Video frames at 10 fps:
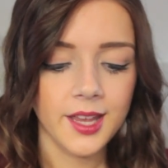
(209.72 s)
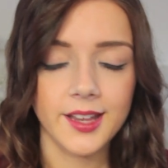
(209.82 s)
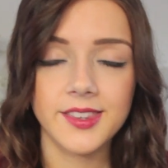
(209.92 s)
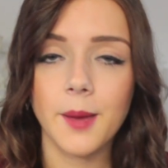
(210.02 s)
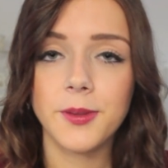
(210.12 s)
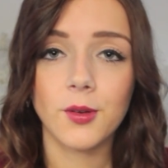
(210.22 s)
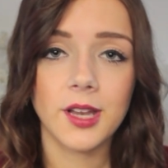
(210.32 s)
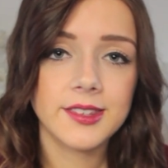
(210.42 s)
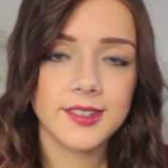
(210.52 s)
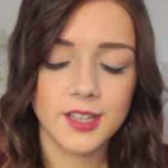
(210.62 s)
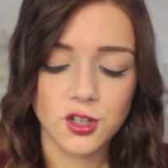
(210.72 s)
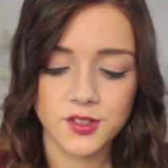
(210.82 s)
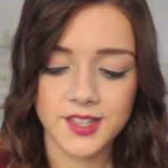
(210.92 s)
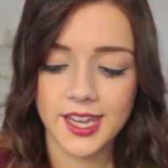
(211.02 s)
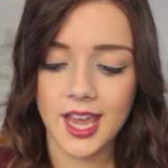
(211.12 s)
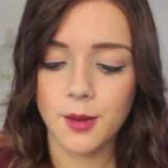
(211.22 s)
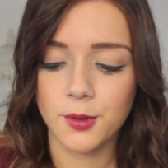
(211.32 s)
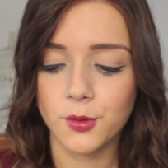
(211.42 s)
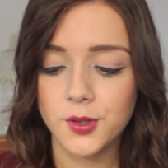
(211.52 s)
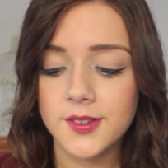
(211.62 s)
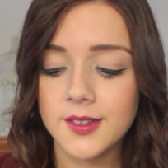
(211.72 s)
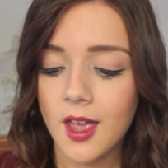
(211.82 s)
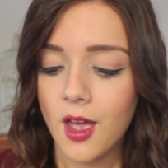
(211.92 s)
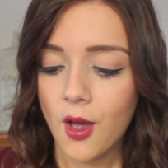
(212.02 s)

Das habe ich auch letztes Jahr schon sehr gerne benutzt.